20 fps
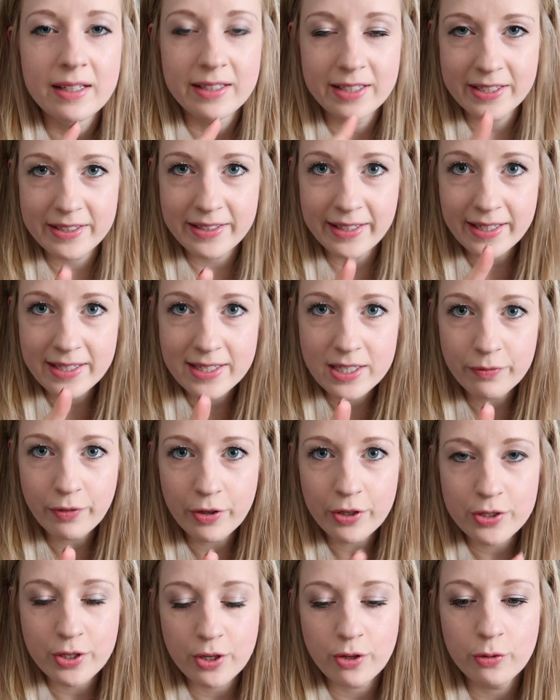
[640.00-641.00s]
nicht nächste
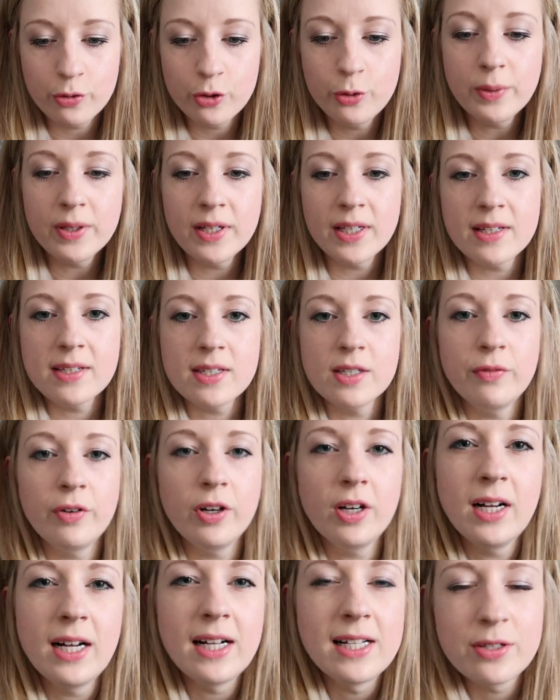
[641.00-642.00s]
Woche, sondern übernächste
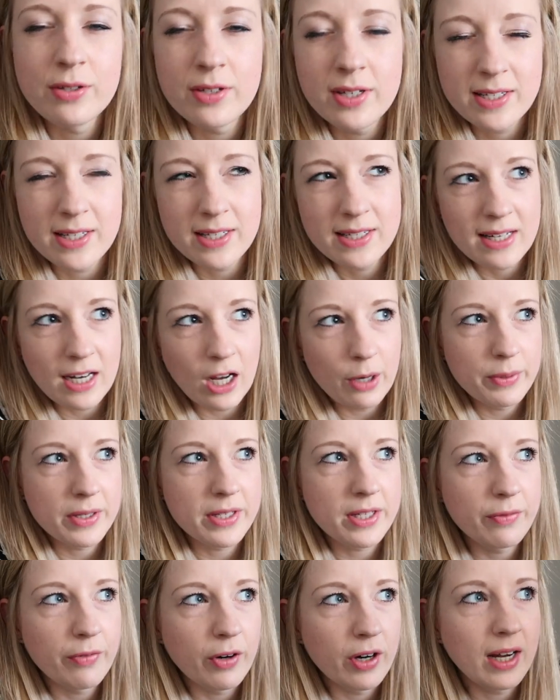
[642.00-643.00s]
Woche, also das ist glaube
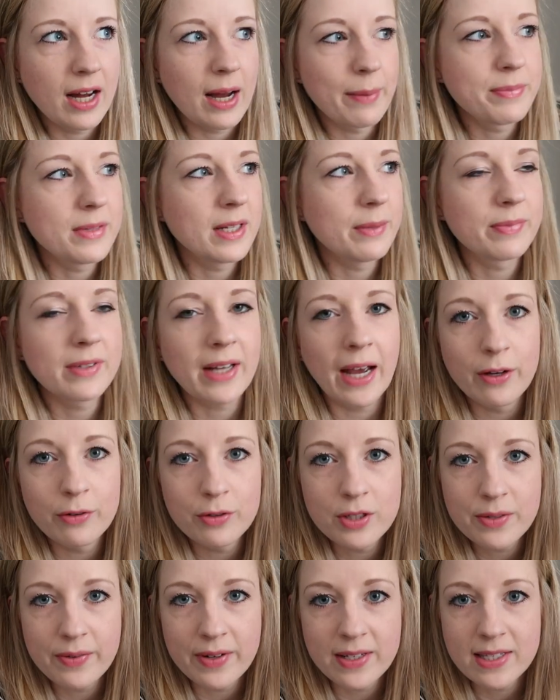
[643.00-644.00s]
ich die Woche ab dem
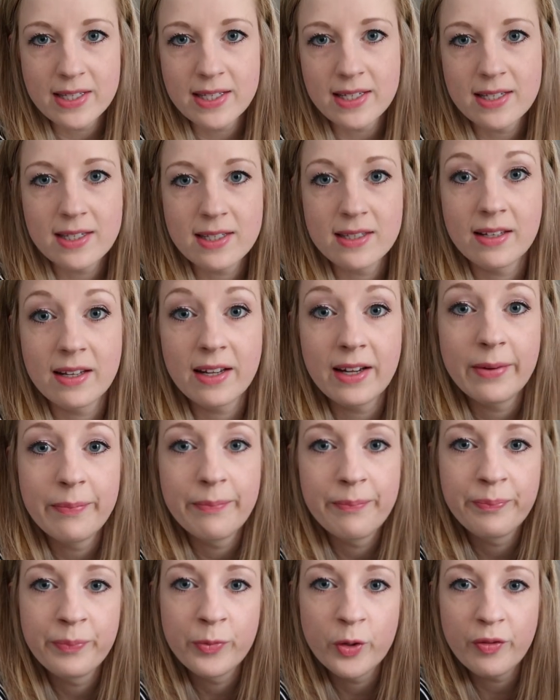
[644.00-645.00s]
23.
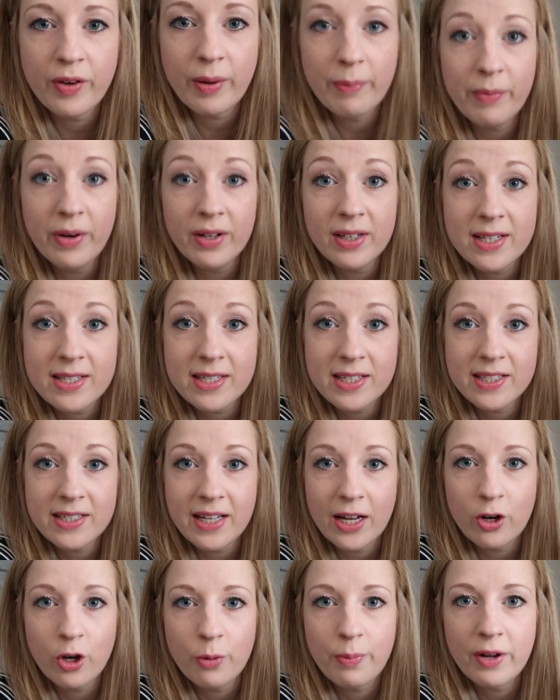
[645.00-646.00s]
Ähm, November, dass ich
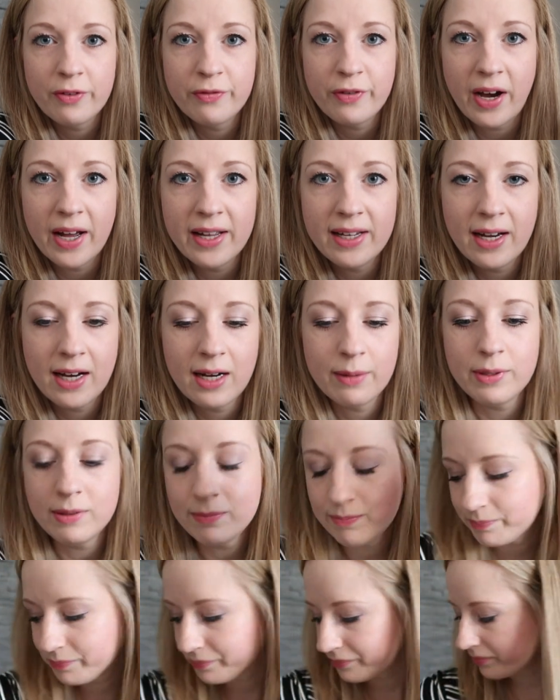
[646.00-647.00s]
da nochmal frei habe.
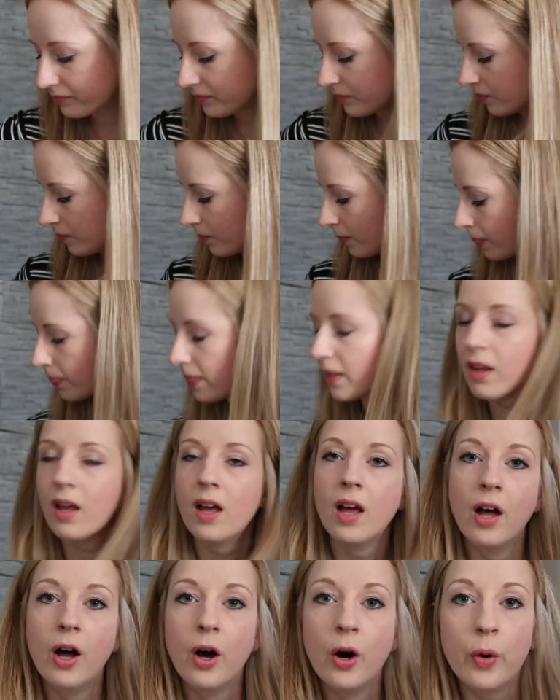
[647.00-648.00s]

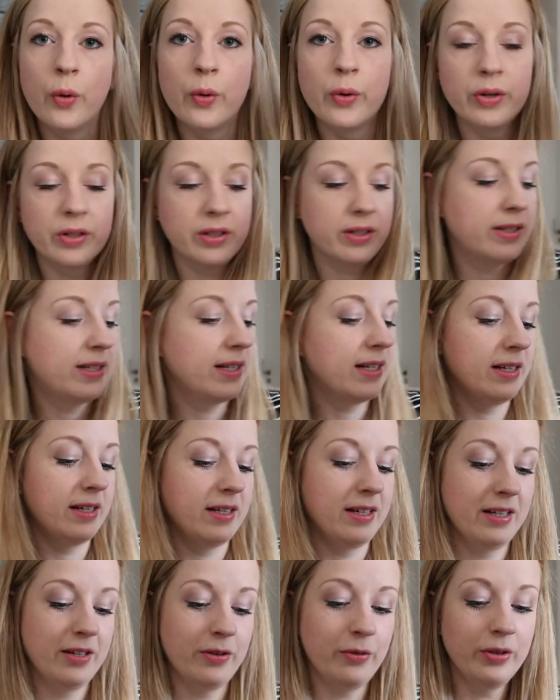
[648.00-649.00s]
Und,
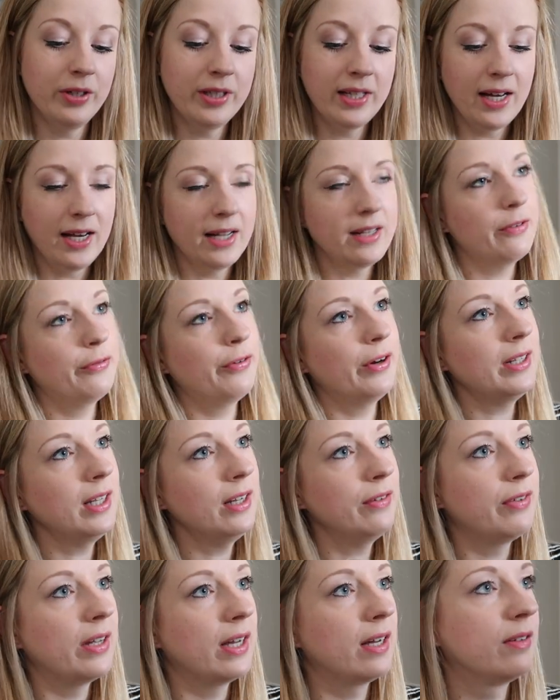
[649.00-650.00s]
äh, oh ja, eine
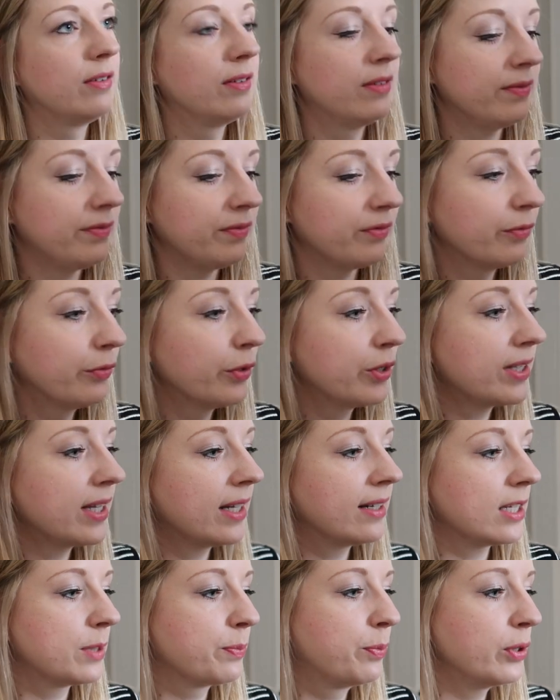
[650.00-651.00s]
Feuerwehr. Wo ist
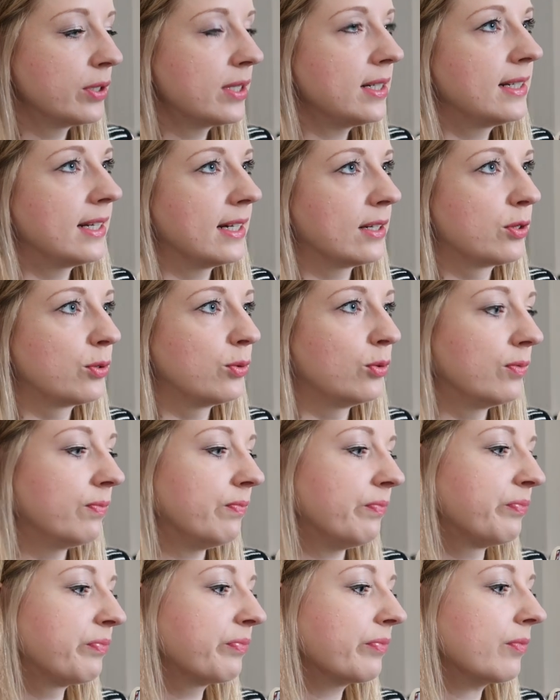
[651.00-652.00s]
denn das Puzzle dazu?
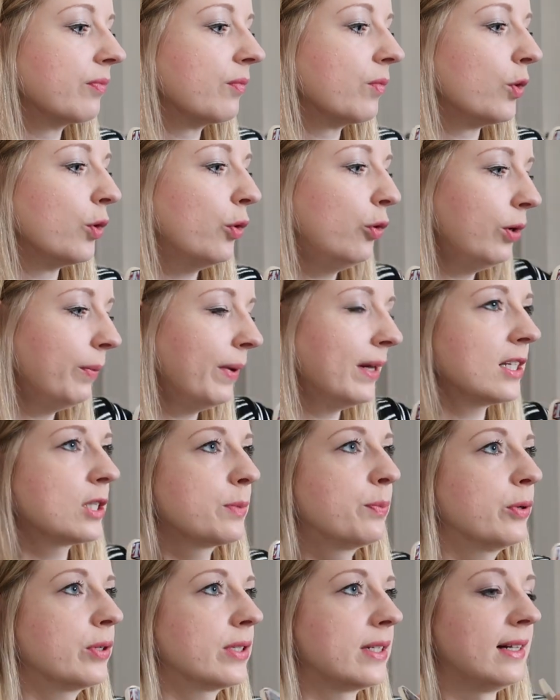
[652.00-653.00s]
Hol mal
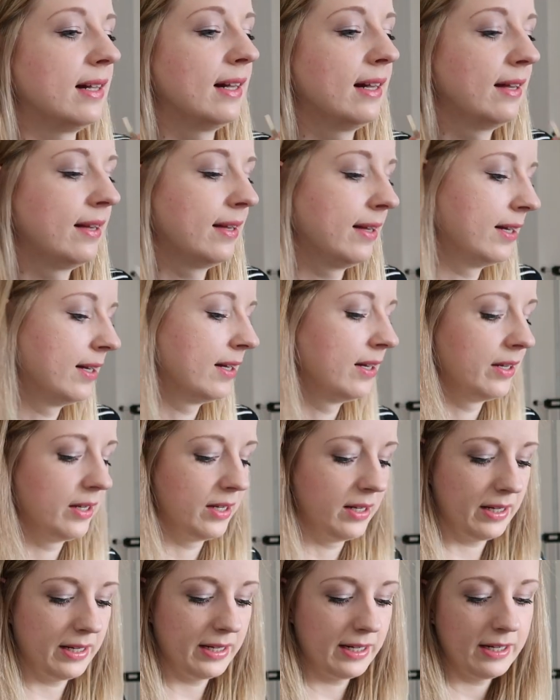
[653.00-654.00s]
das Puzzle.
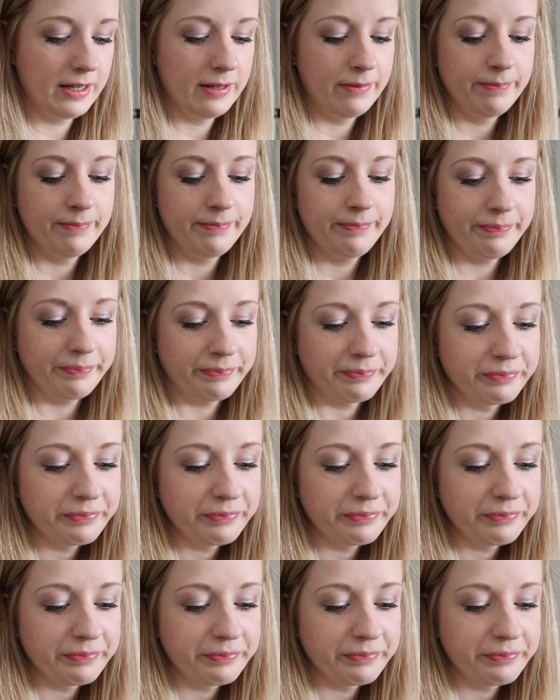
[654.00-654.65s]
Ähm,